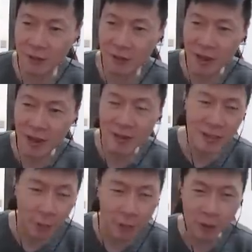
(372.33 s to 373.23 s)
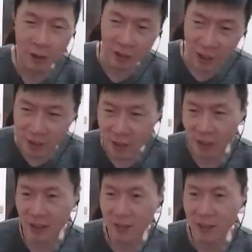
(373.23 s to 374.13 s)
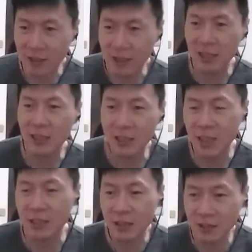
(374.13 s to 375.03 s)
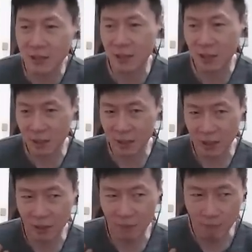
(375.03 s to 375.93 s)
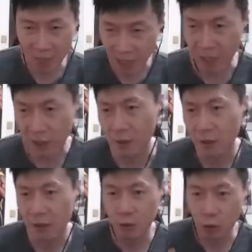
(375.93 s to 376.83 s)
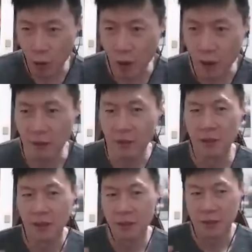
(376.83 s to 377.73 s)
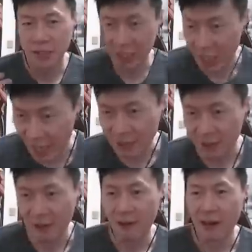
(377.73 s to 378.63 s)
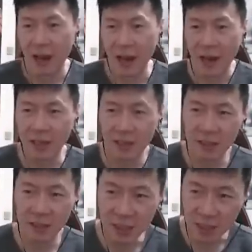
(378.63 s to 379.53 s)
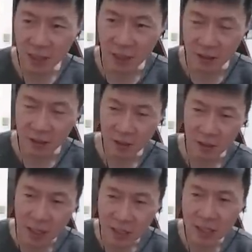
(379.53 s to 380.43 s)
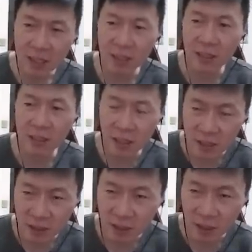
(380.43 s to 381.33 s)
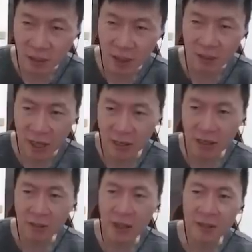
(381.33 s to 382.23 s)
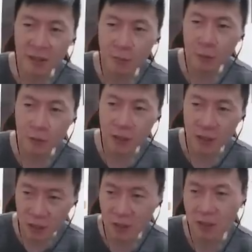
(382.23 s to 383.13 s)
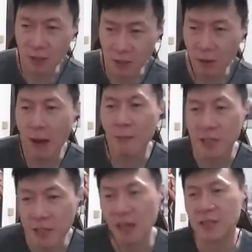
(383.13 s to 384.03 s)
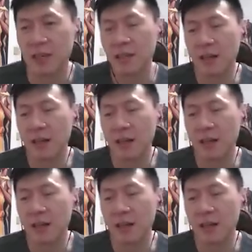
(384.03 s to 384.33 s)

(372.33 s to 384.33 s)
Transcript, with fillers: 年稍微有点年纪的男生，借借着自己的一些名权钱来吸引年轻一点的年轻人啊，达到他的这个目的，其实是还蛮常见的